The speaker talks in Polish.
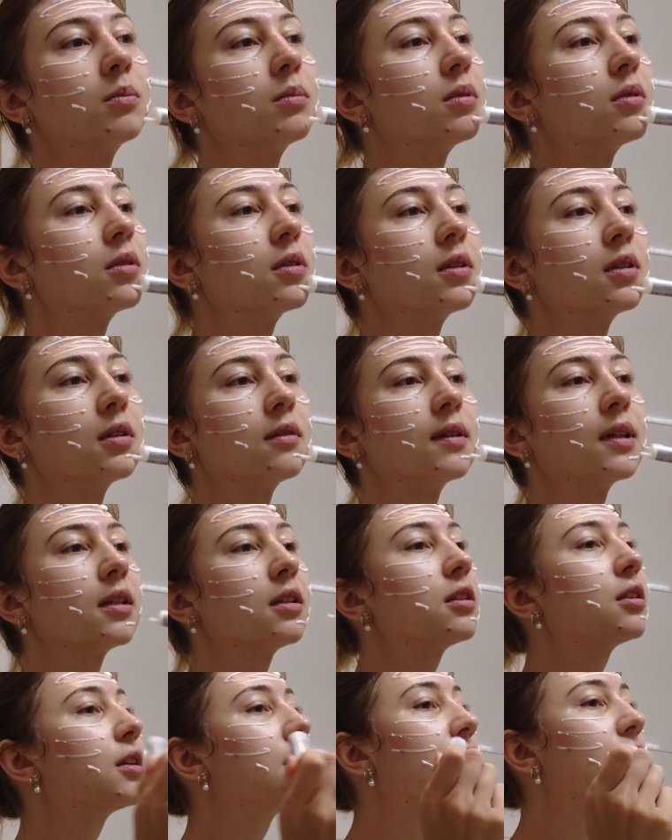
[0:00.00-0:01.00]

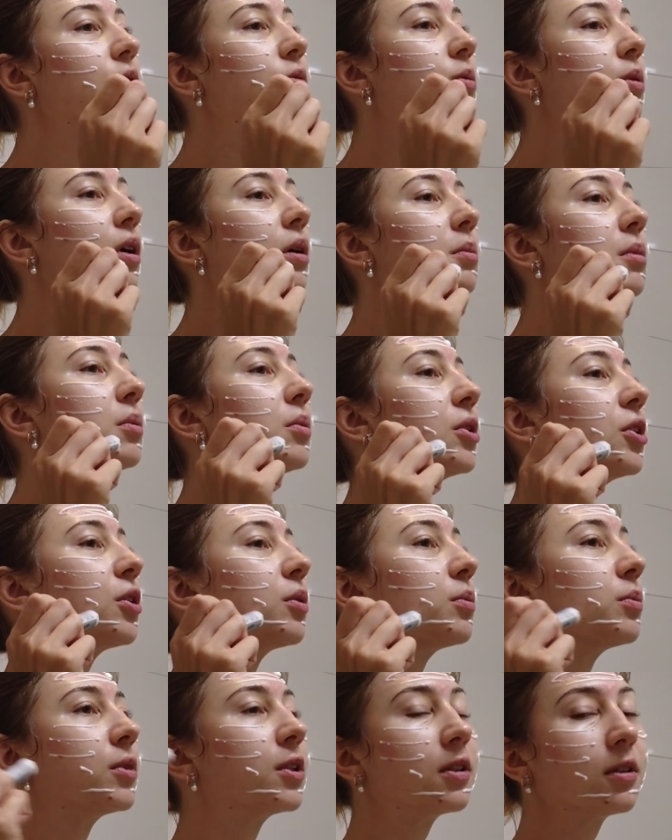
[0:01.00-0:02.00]
ponieważ ratuje
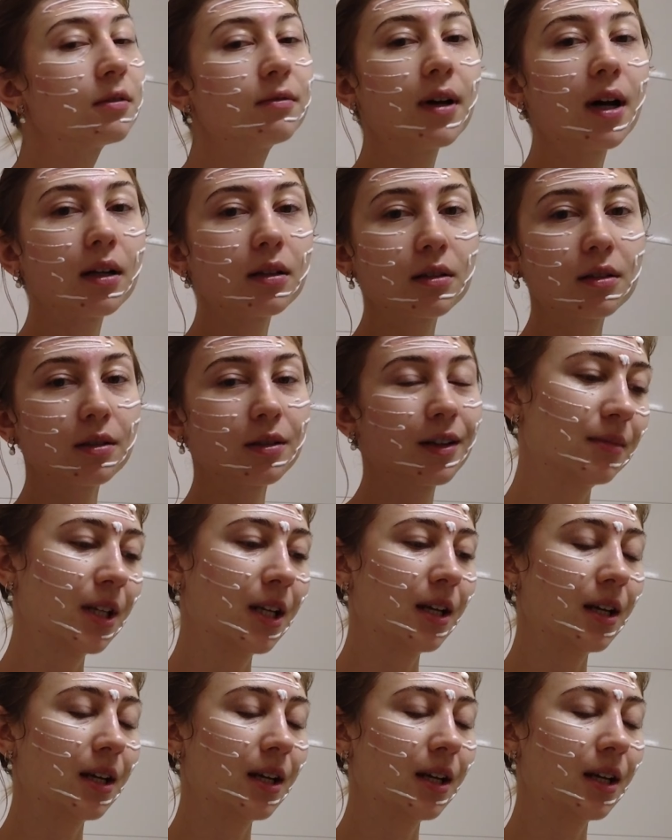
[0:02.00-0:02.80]
moją twarz.